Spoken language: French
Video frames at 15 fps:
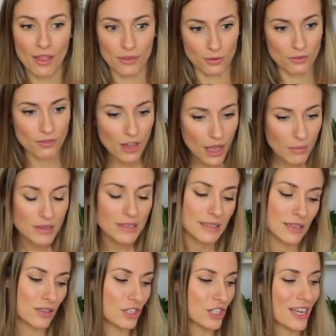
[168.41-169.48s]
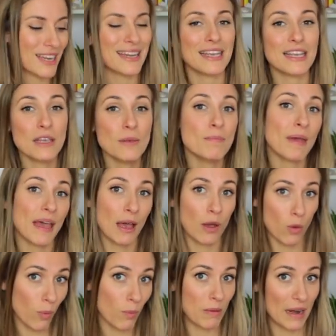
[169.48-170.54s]
Donc vraiment, c'est une chaîne hyper
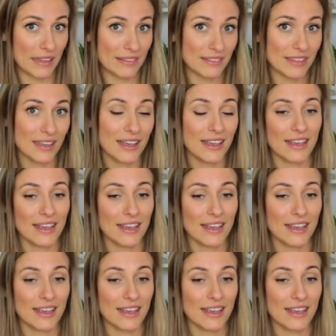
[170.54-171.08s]
complète